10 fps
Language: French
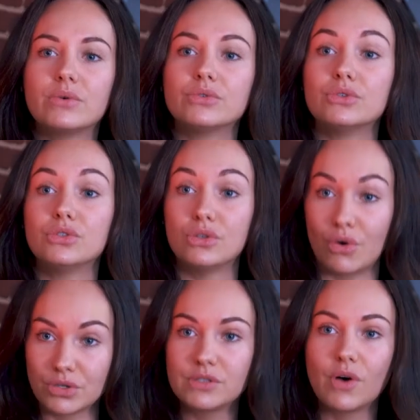et qu'on se
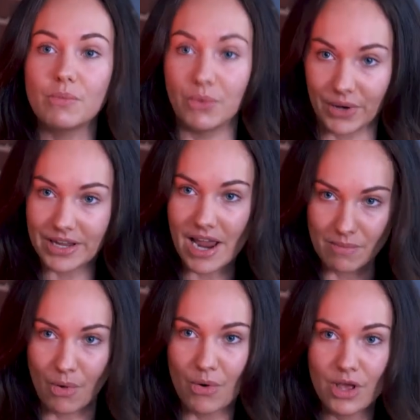transforme
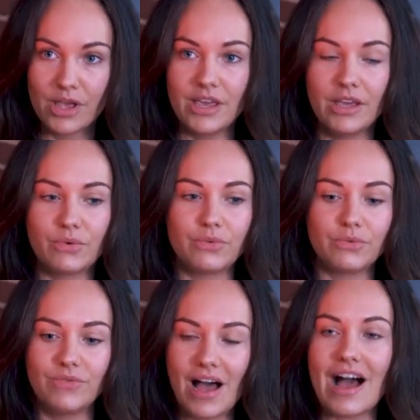réellement et
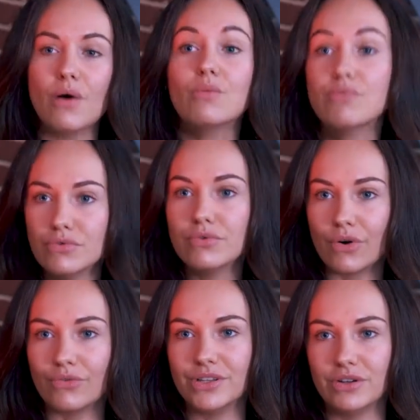qu'on va au bout
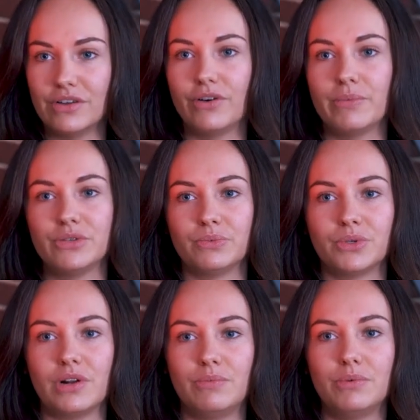en fait de la formation.
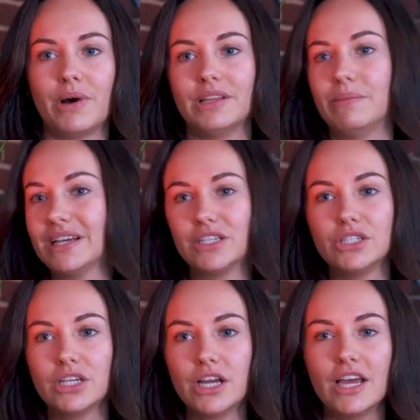Parce que la plupart des
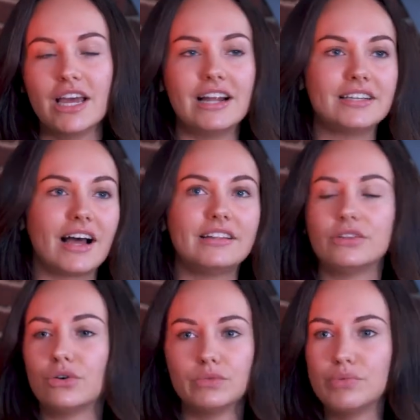personnes, elles arrêtent
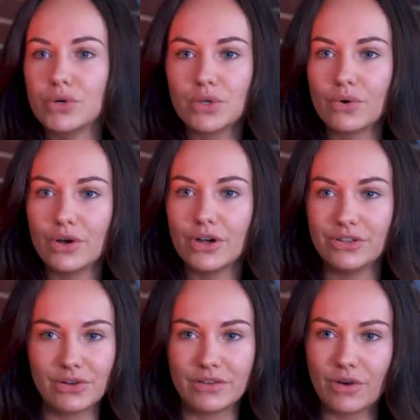à 30%
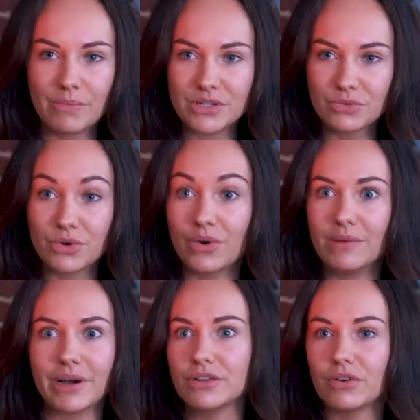de la formation quand
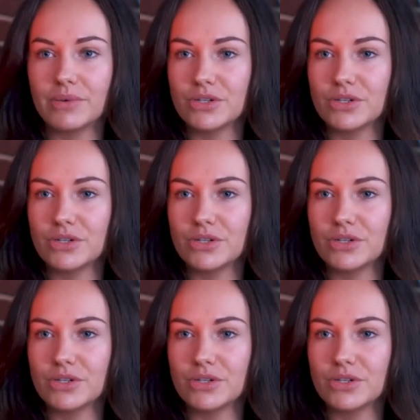elles prennent une